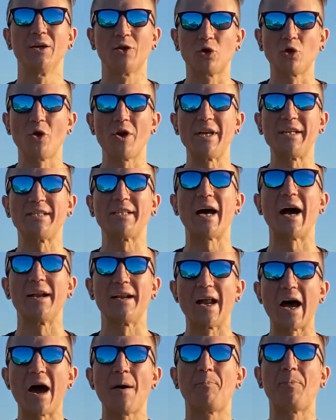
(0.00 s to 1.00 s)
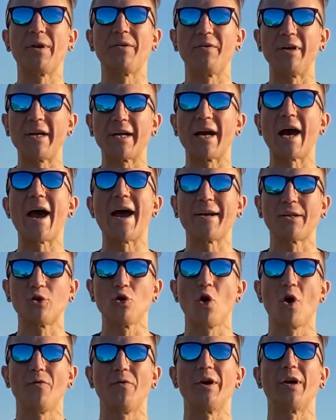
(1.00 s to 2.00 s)
то есть она привлекает
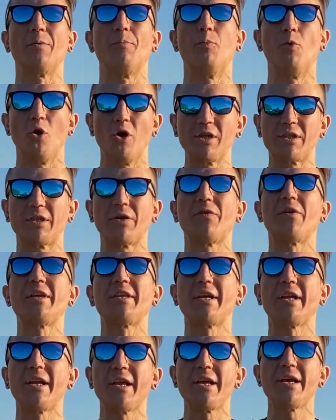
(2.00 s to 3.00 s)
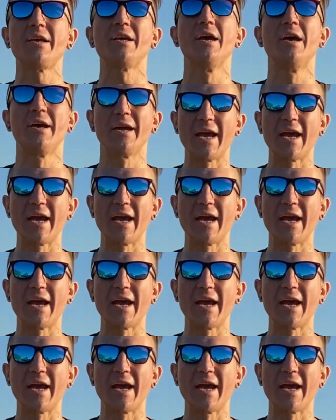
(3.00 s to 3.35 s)
новых пользователей,